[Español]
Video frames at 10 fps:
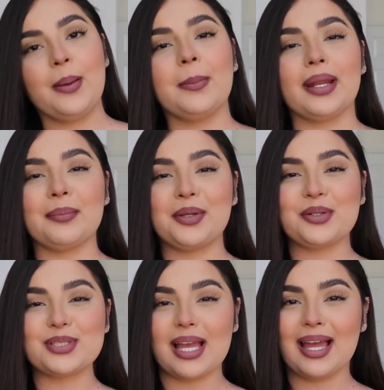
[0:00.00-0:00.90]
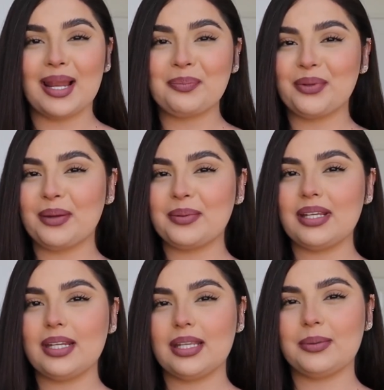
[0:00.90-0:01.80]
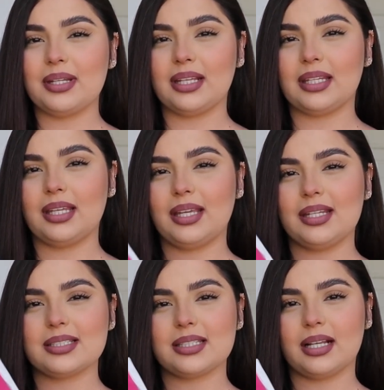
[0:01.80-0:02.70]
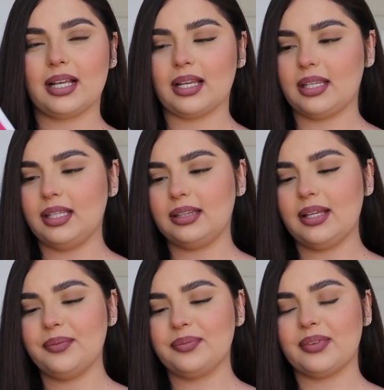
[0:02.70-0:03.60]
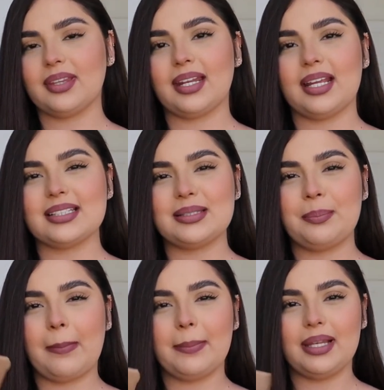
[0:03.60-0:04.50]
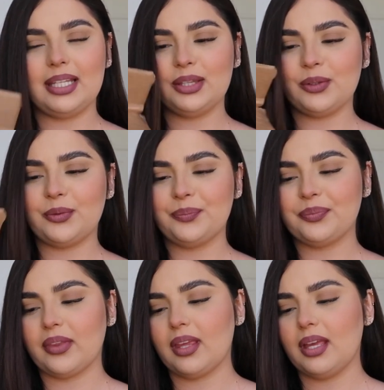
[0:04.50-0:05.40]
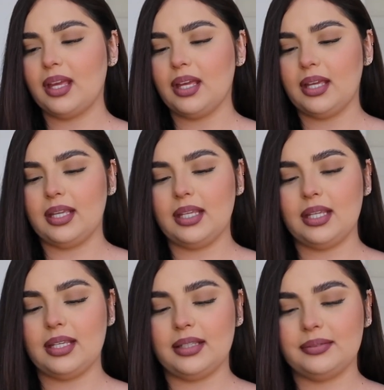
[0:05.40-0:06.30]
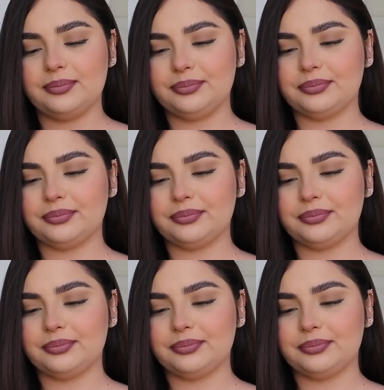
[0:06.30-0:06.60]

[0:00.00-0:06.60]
Vean amigos, ya la pude abrir y viene aquí en esta cajita. Trae así papelito. Y...